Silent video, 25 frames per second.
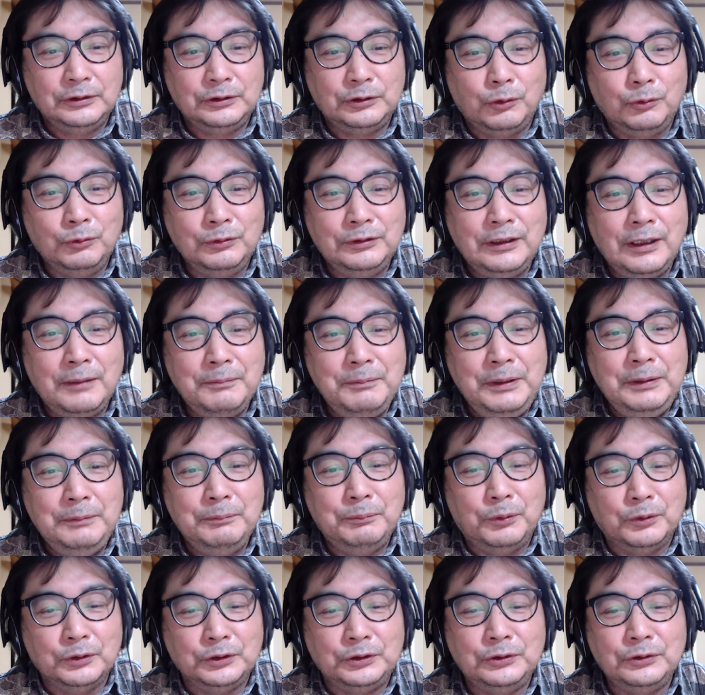そんな
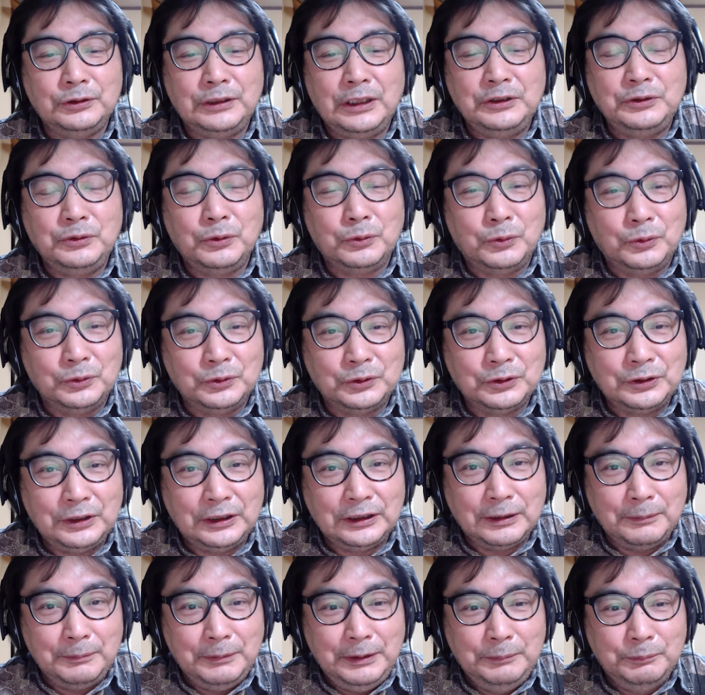民法、終戦直後に作
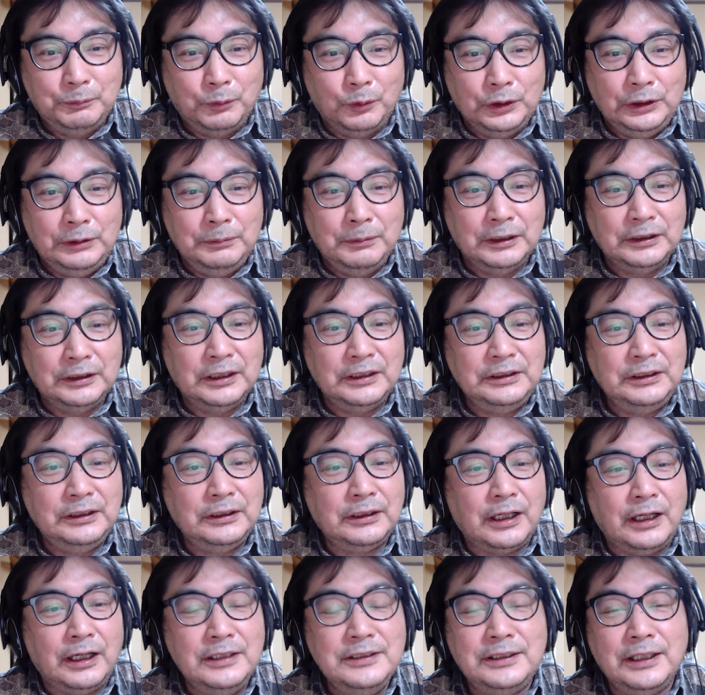られた民法を未だ
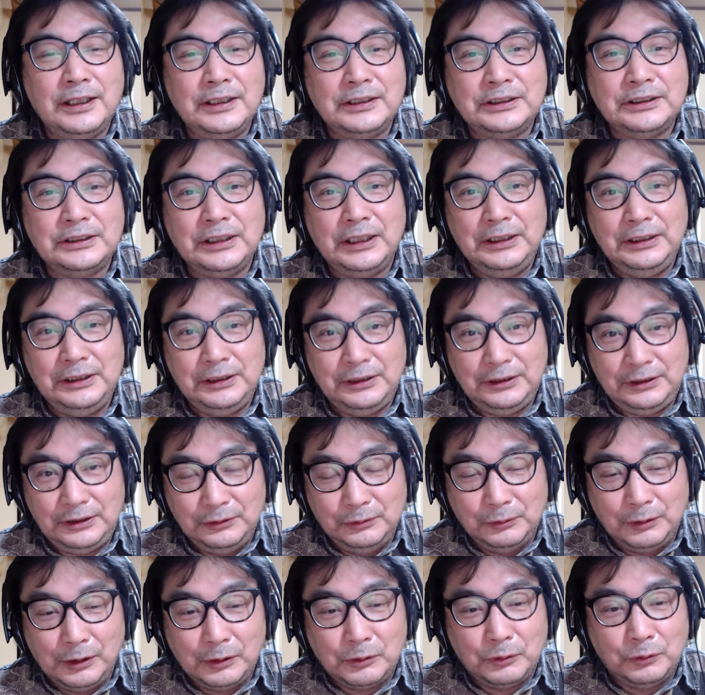に改正しないっ
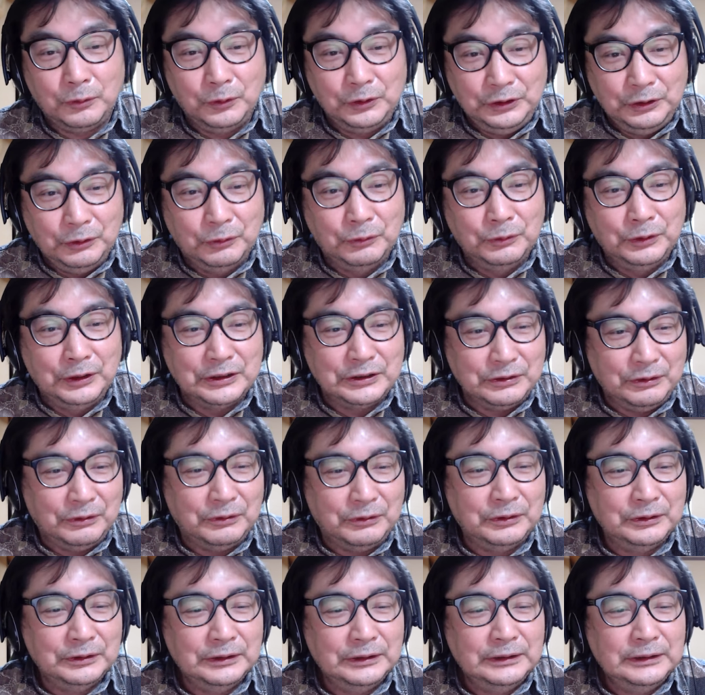ていうのがこの日本ですよ。